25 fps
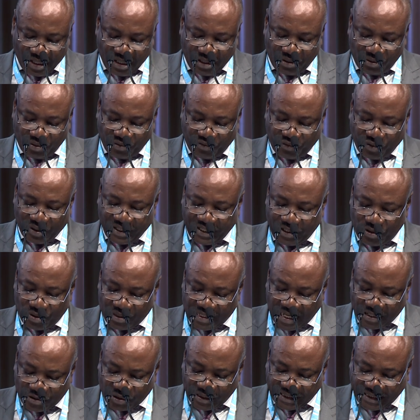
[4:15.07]
Nous voudrions
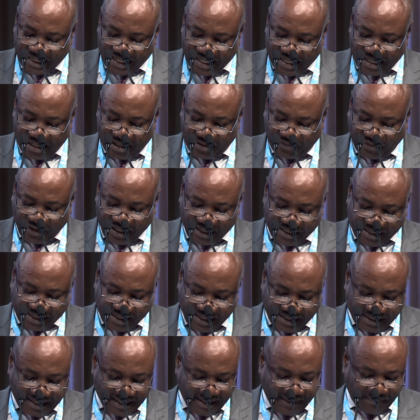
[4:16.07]
à cet égard
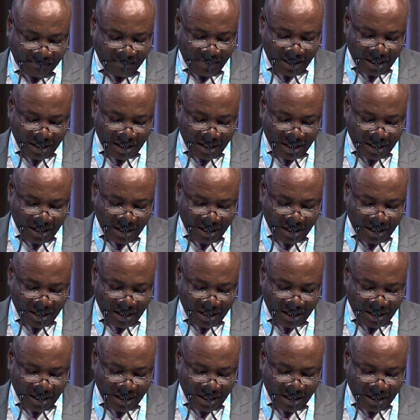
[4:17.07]
féliciter